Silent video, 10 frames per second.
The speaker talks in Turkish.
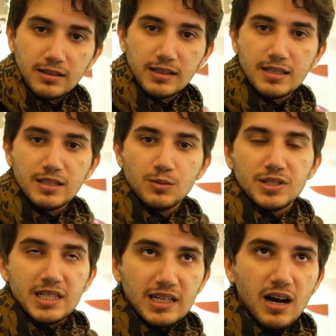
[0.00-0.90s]
Nasıl diyeyim
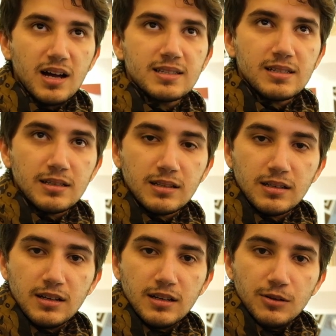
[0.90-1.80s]
size rahat
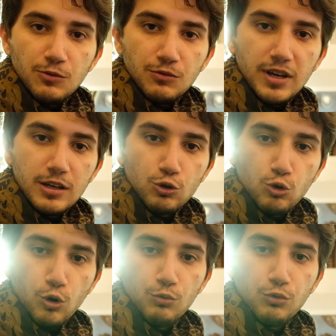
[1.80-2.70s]
ve
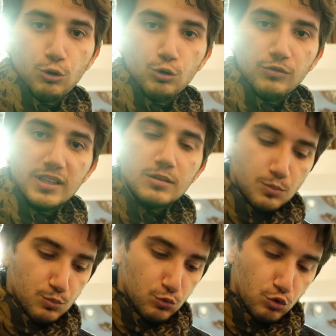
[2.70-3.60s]
konforlu ve de
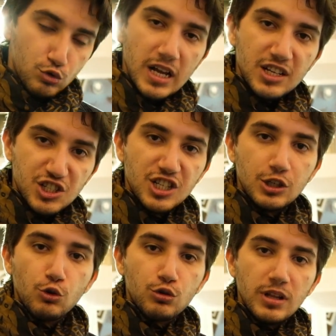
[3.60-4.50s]
güzel şık
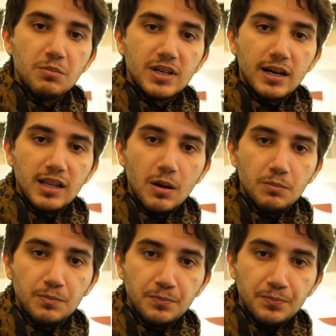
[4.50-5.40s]
görünen bir kalem
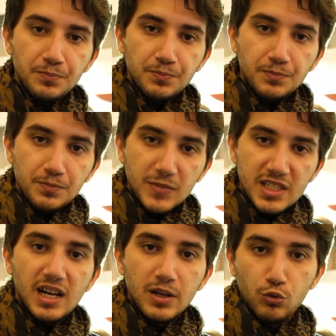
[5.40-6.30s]

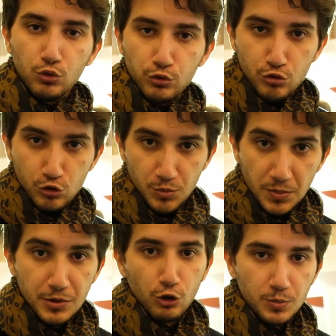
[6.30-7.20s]
sahibi olursunuz bir
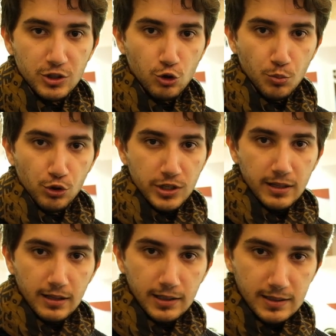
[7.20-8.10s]
pilot metropolitan
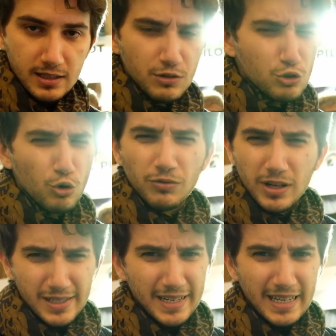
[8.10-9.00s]
aldığınızda ve çok
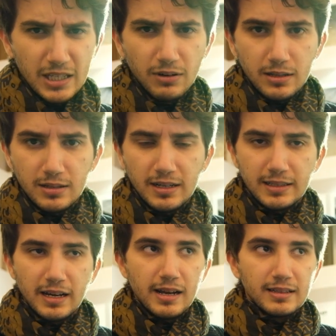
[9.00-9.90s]
fazla rengi vardır. Hani
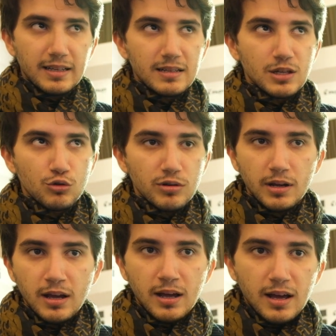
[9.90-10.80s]
karakterinize göre
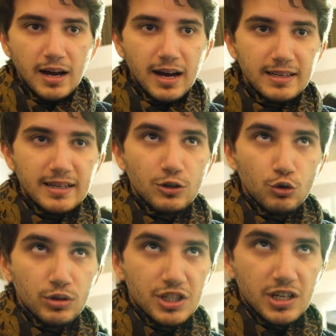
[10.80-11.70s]
hangi rengi
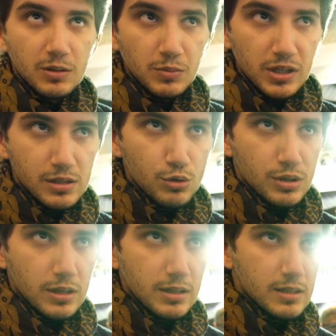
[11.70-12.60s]
öne çıkartmak
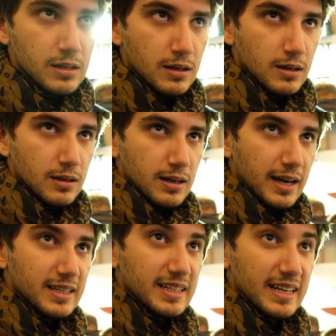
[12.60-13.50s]
istiyorsanız,
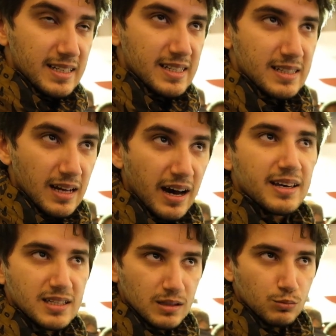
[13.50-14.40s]
hangi renk sizi daha
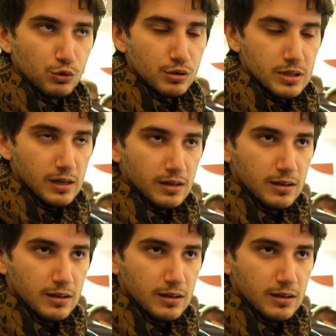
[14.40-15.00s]
iyi tanımlıyorsa